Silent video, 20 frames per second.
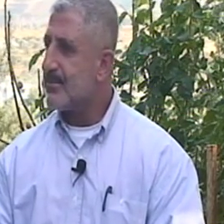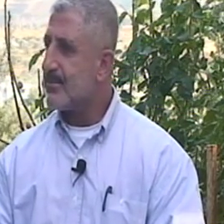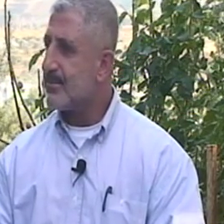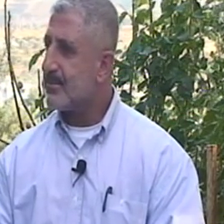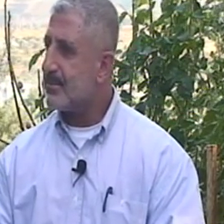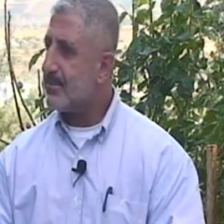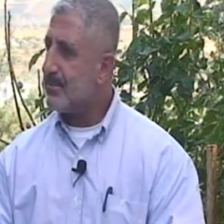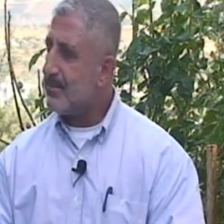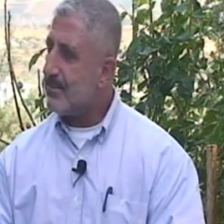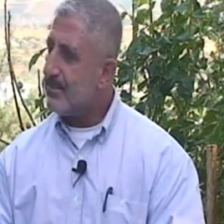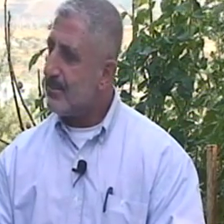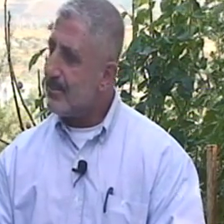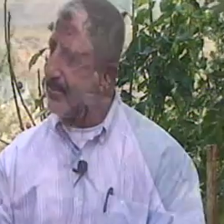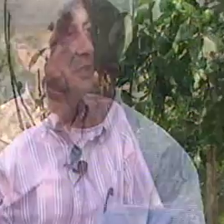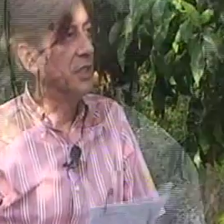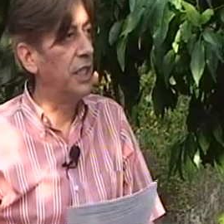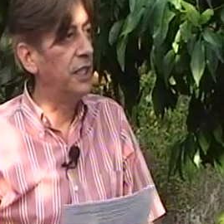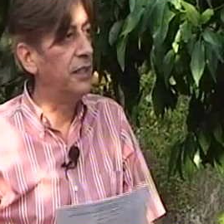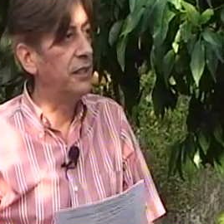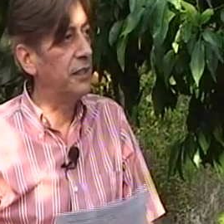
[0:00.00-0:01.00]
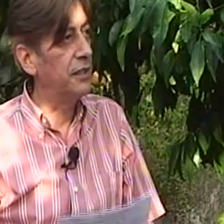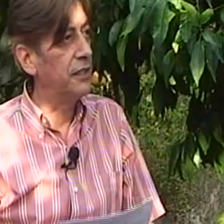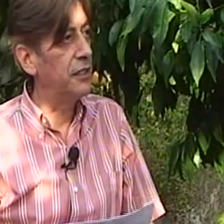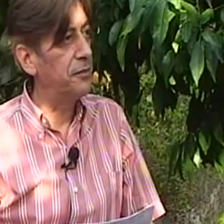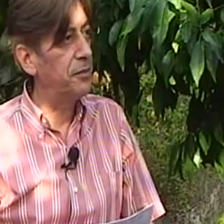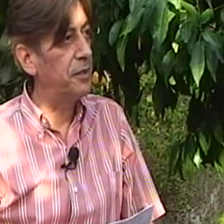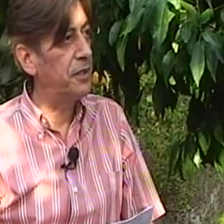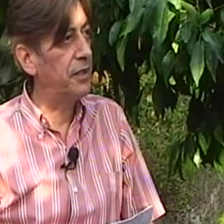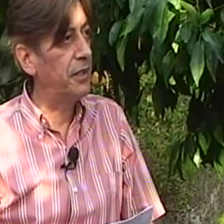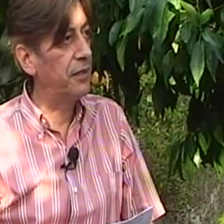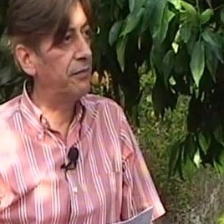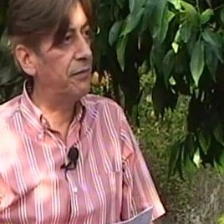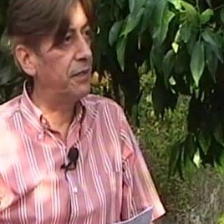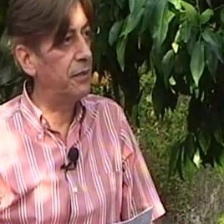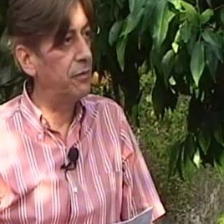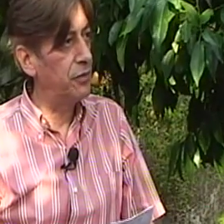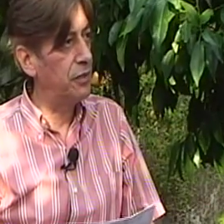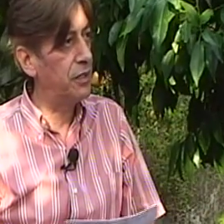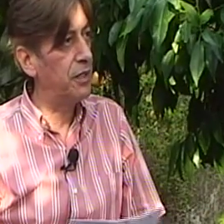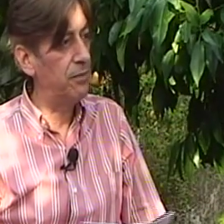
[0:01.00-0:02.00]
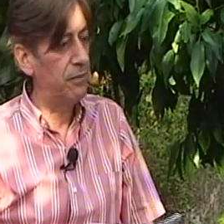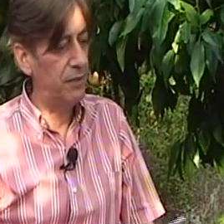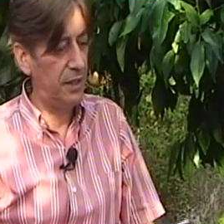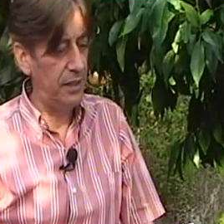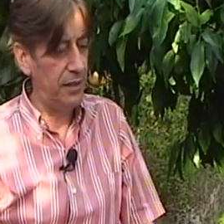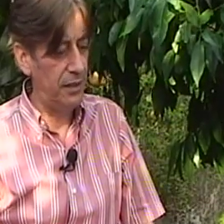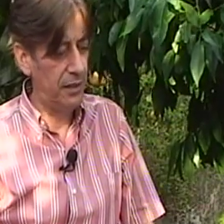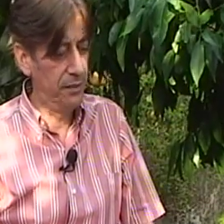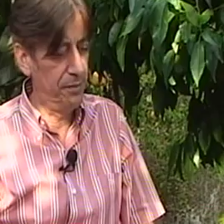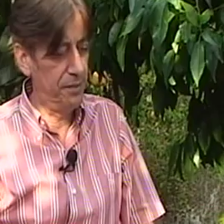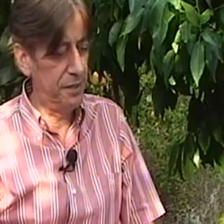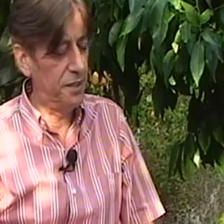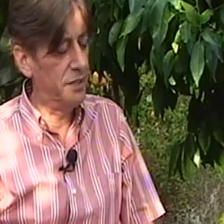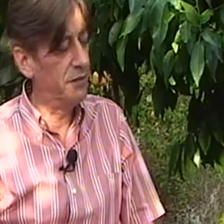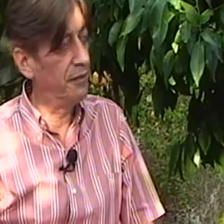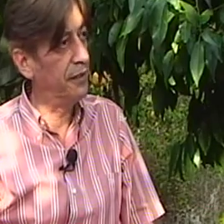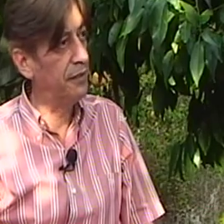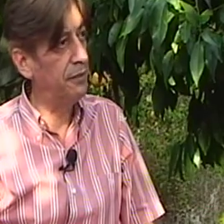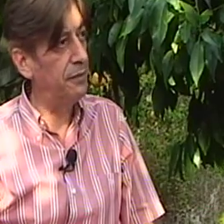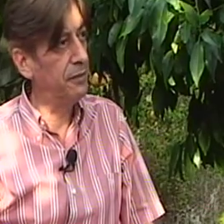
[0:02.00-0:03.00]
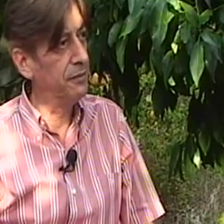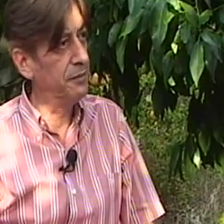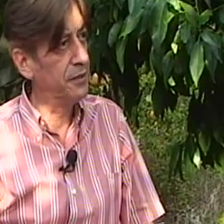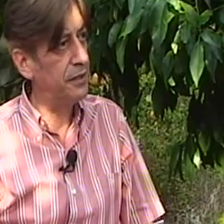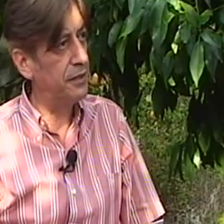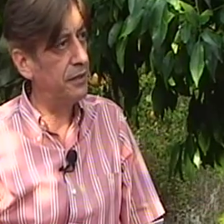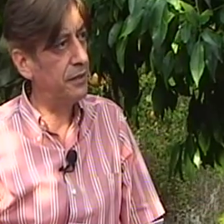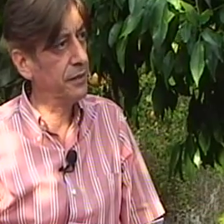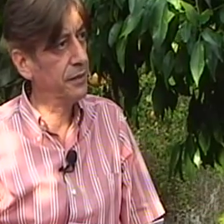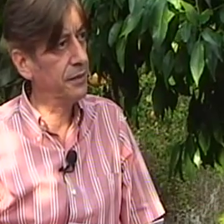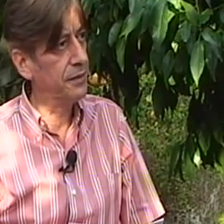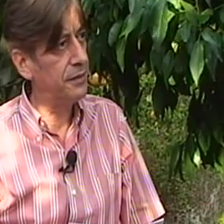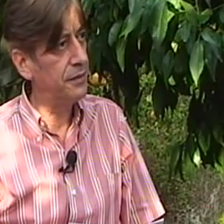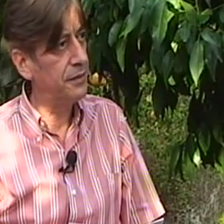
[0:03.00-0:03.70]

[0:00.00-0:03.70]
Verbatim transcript: Peki e, yayınladığınız bir kitap var. Bu kitapla ilgili de bilgi verebilir misiniz?